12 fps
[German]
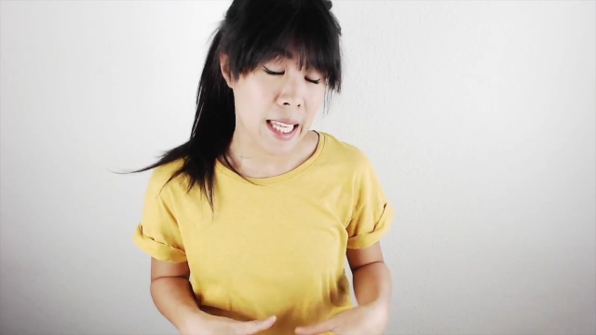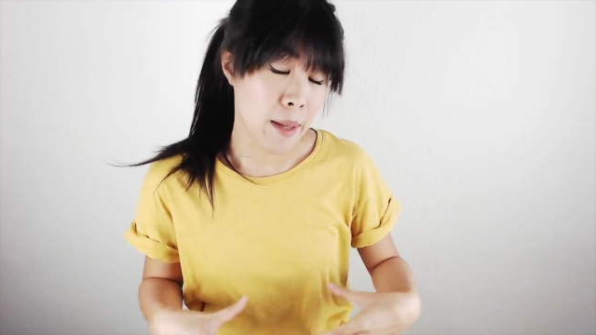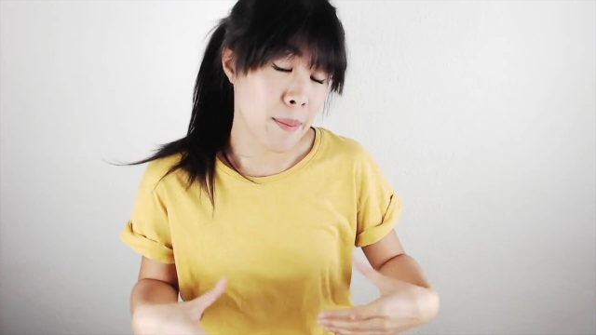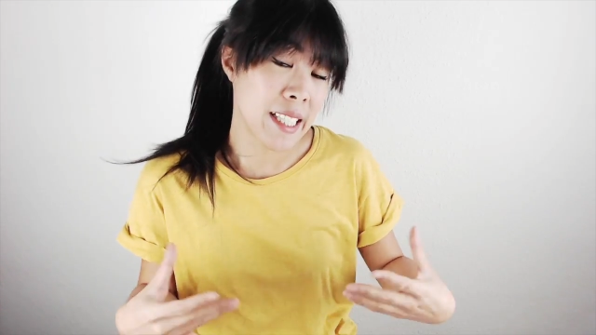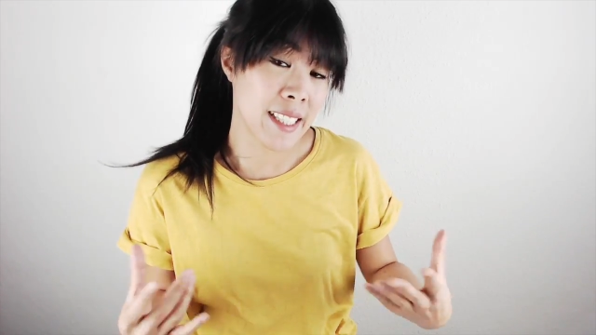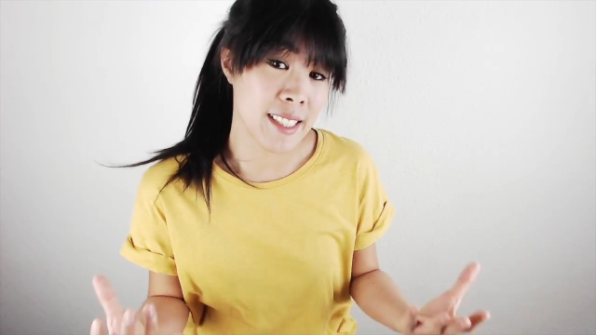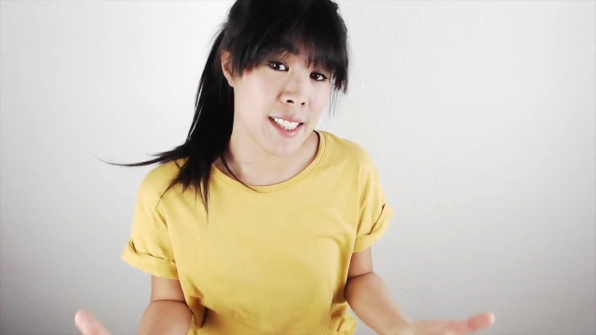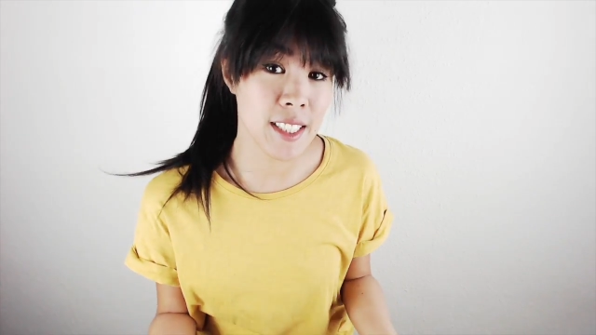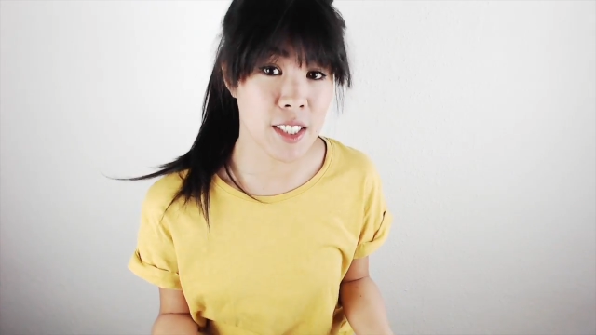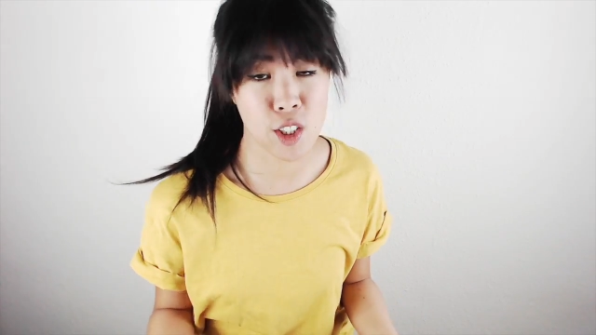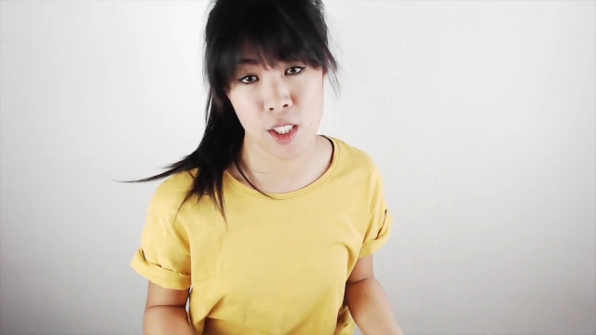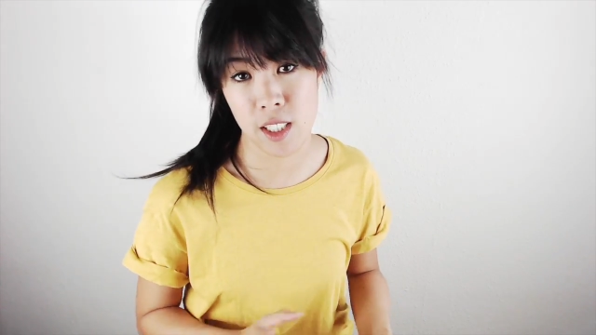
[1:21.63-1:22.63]
Ja,
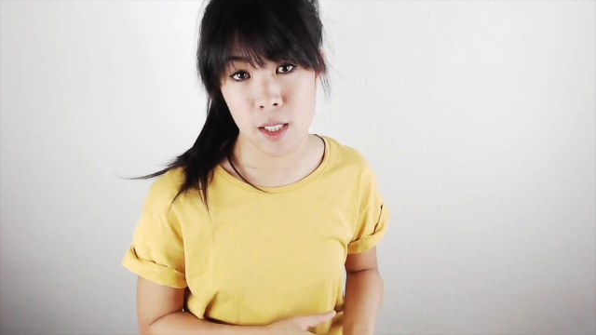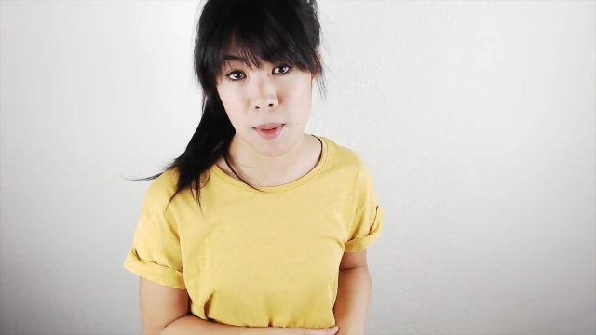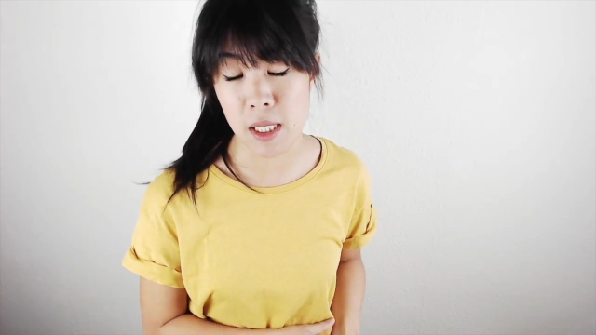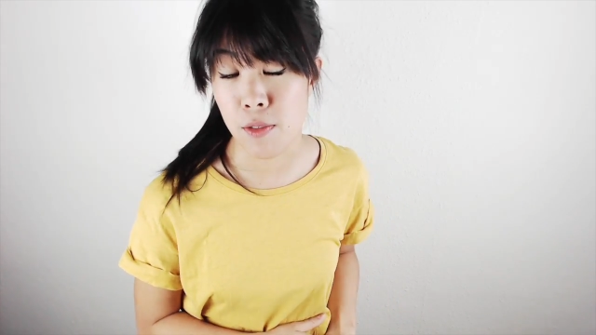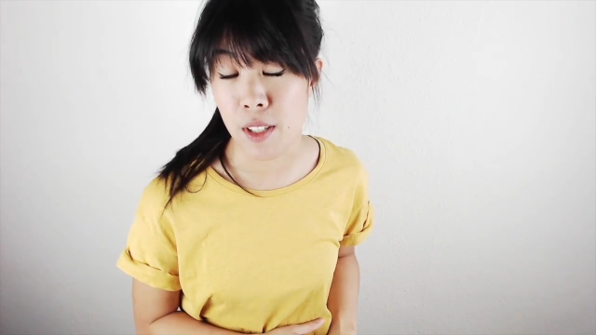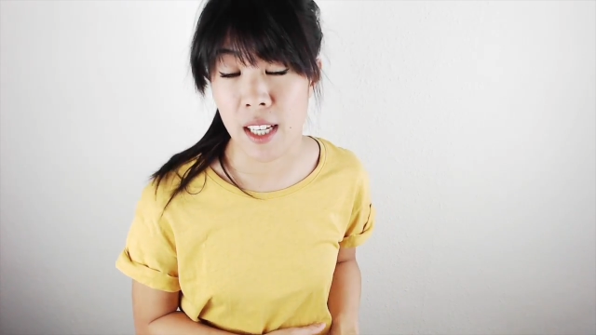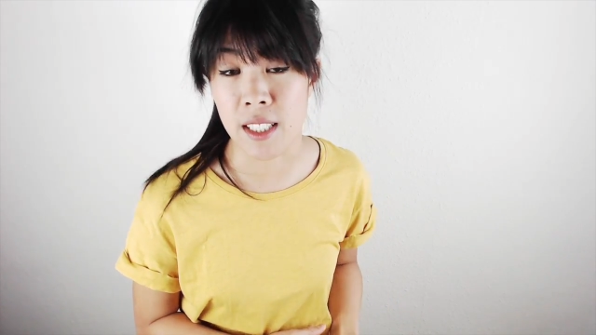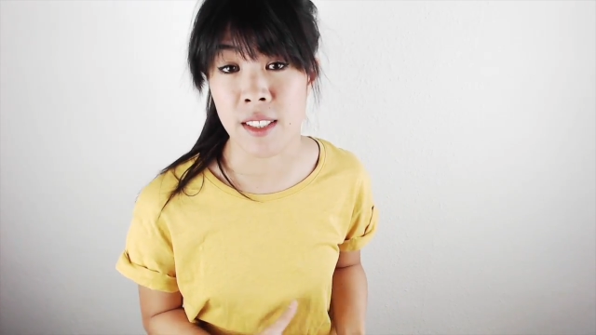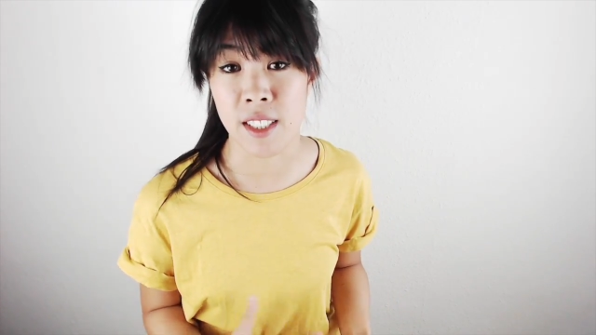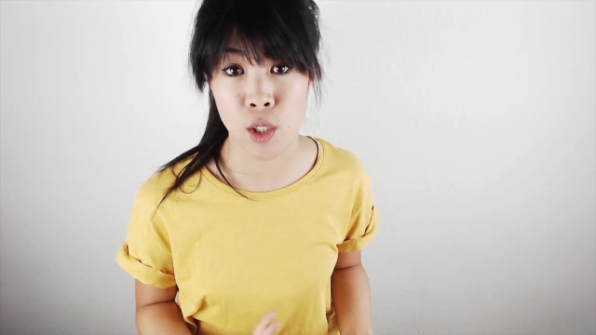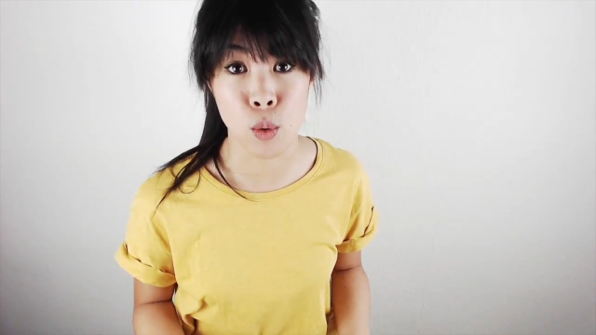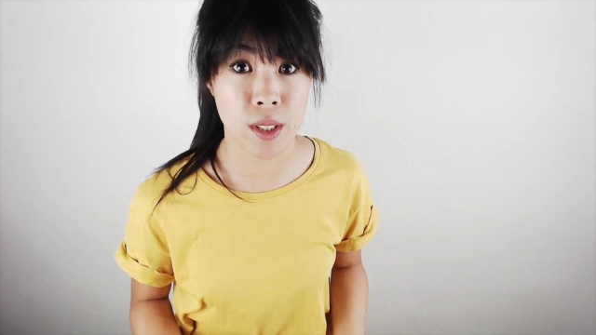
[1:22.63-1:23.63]
medizinisch gesehen bin ich vielleicht
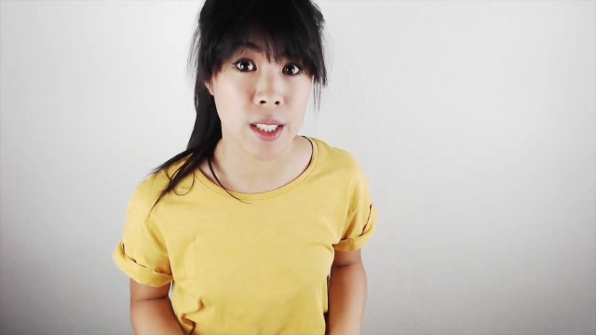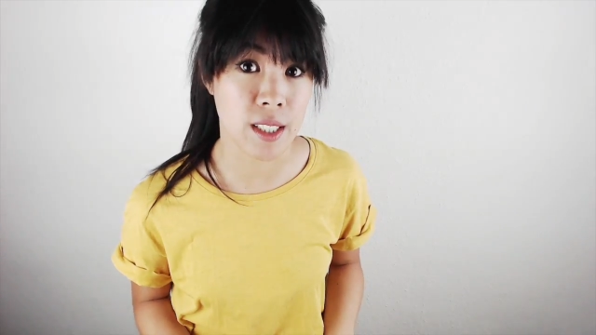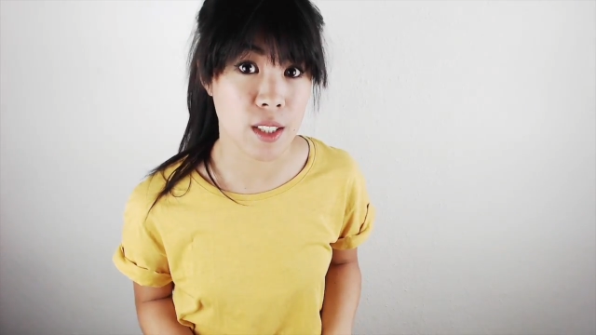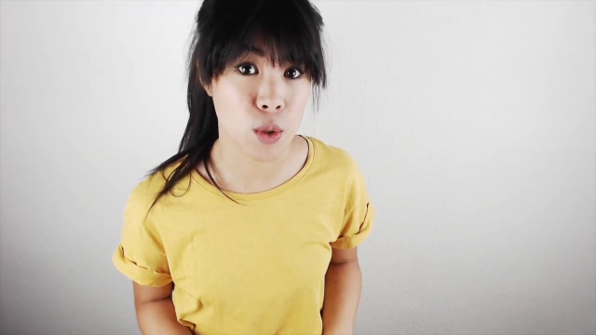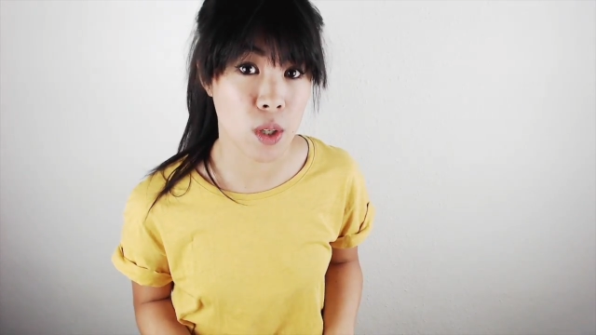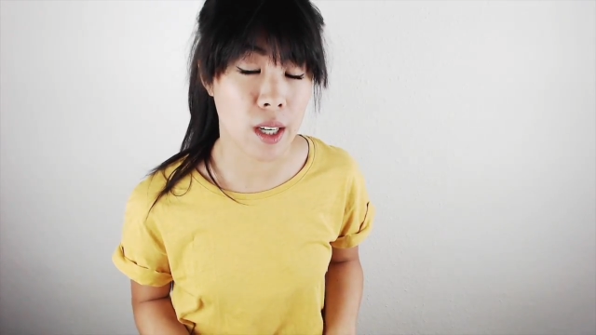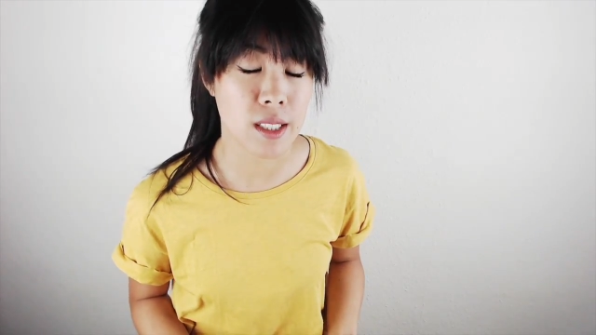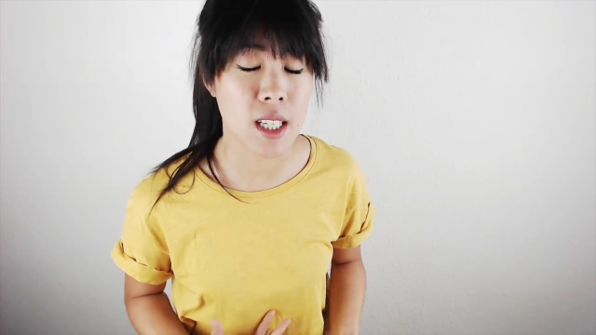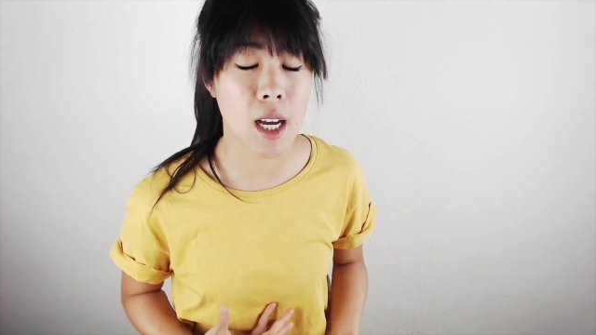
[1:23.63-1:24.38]
nicht glutenintolerant,